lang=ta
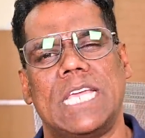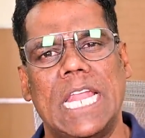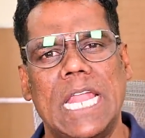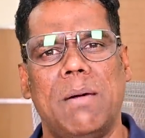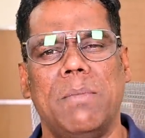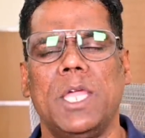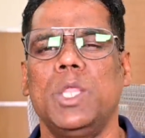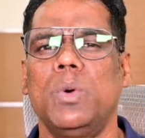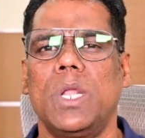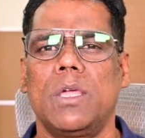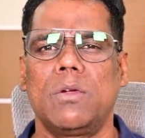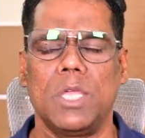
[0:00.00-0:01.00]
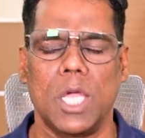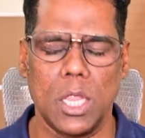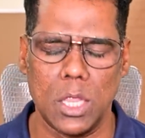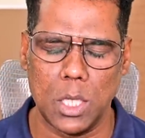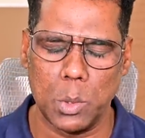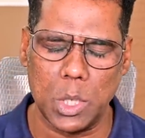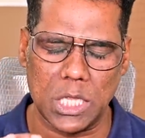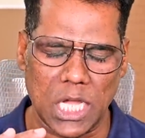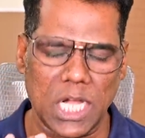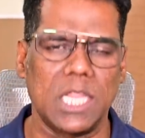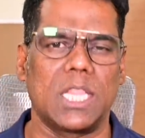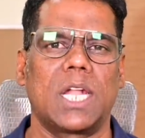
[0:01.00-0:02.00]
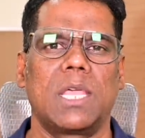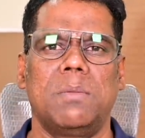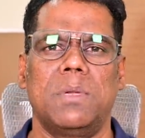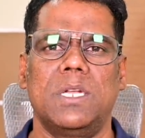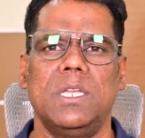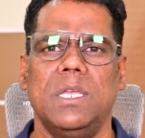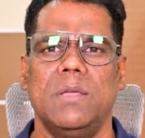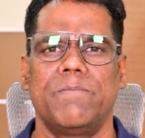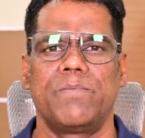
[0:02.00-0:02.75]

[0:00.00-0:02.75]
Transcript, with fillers: எல்லாமே இதுவரைக்கும் எந்த ஒரு தங்கு தடையும் இன்றி